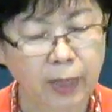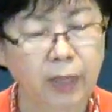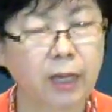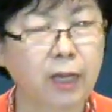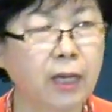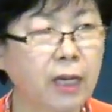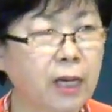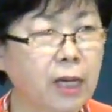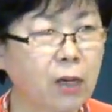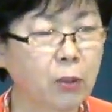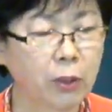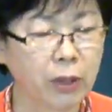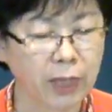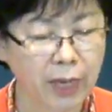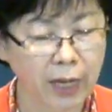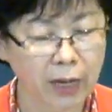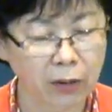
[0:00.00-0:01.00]
이 일로
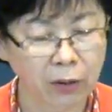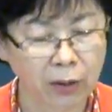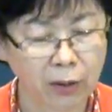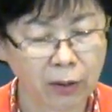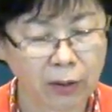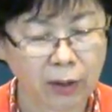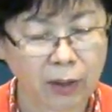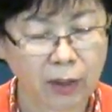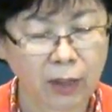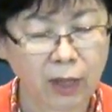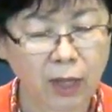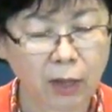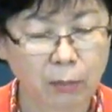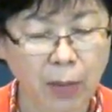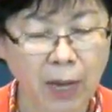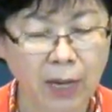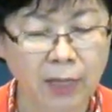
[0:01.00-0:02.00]
인하여
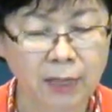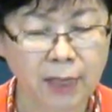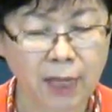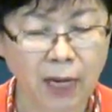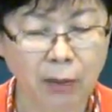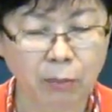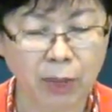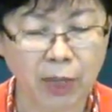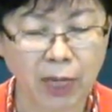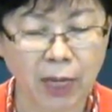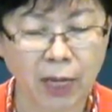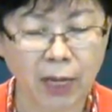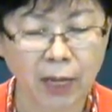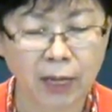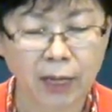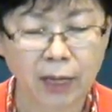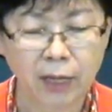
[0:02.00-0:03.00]
많은
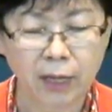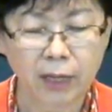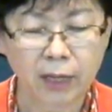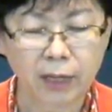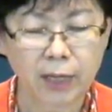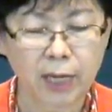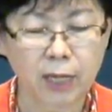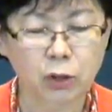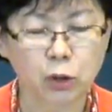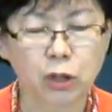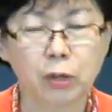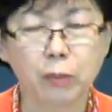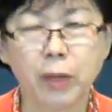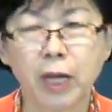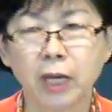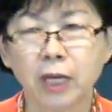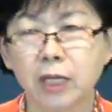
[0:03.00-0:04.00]
사람들이
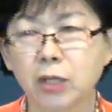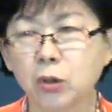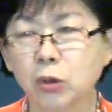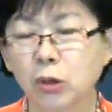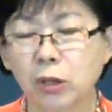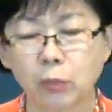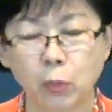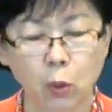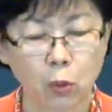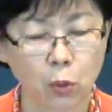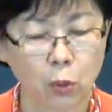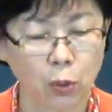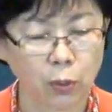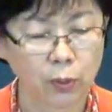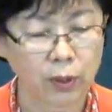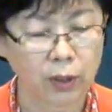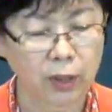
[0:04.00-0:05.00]
예수님의 기적을
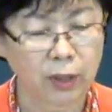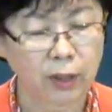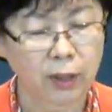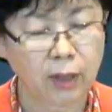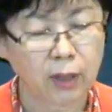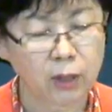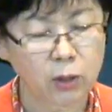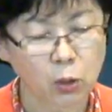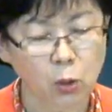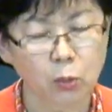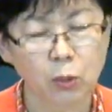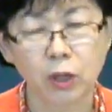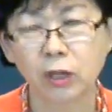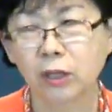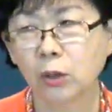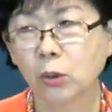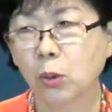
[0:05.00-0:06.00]
보고
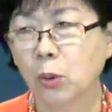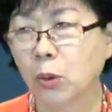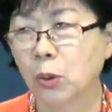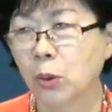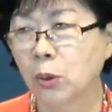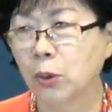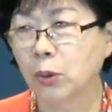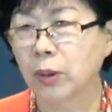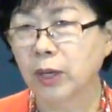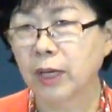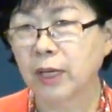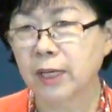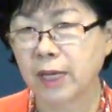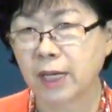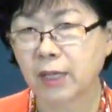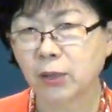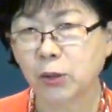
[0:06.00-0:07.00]
소문을 듣고
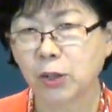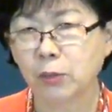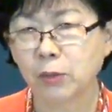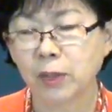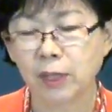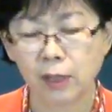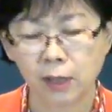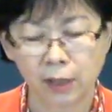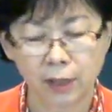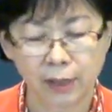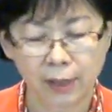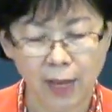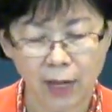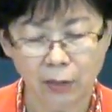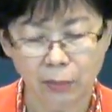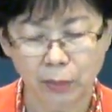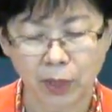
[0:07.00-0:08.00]
예수님을
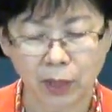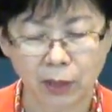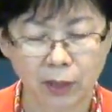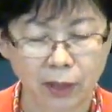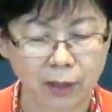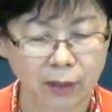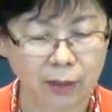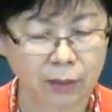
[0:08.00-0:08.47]
따릅니다.